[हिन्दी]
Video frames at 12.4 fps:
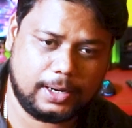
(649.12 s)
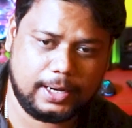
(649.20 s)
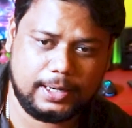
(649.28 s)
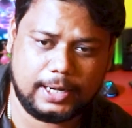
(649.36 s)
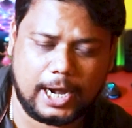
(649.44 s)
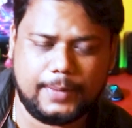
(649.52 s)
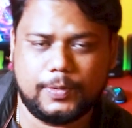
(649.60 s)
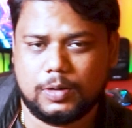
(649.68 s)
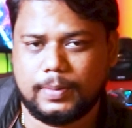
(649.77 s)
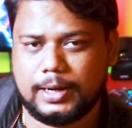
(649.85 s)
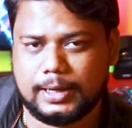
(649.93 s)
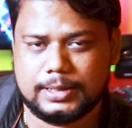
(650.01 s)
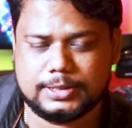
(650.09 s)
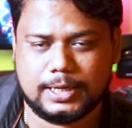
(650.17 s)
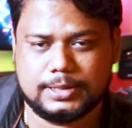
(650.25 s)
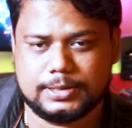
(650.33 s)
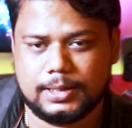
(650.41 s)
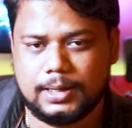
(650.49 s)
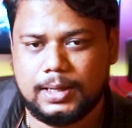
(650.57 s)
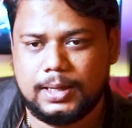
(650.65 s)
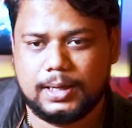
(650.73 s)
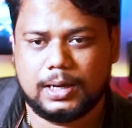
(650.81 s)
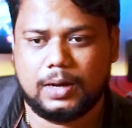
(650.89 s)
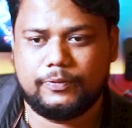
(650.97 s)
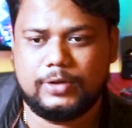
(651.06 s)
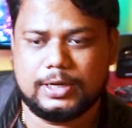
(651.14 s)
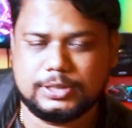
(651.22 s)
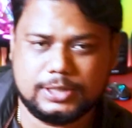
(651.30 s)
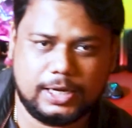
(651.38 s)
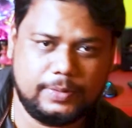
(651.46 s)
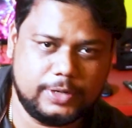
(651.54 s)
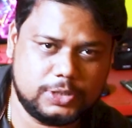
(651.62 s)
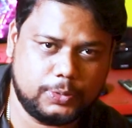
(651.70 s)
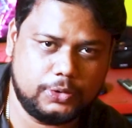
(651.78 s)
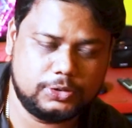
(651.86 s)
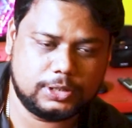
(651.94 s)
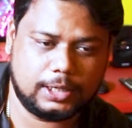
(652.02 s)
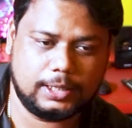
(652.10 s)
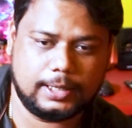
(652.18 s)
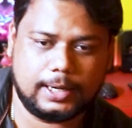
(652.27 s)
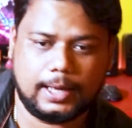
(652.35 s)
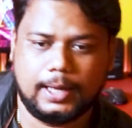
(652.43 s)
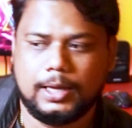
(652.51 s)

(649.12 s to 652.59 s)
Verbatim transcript: कर रहा है नाइट मोड मैंने खींचा इसे काफी अच्छा इमेज प्रोड्यूस करके दे रहा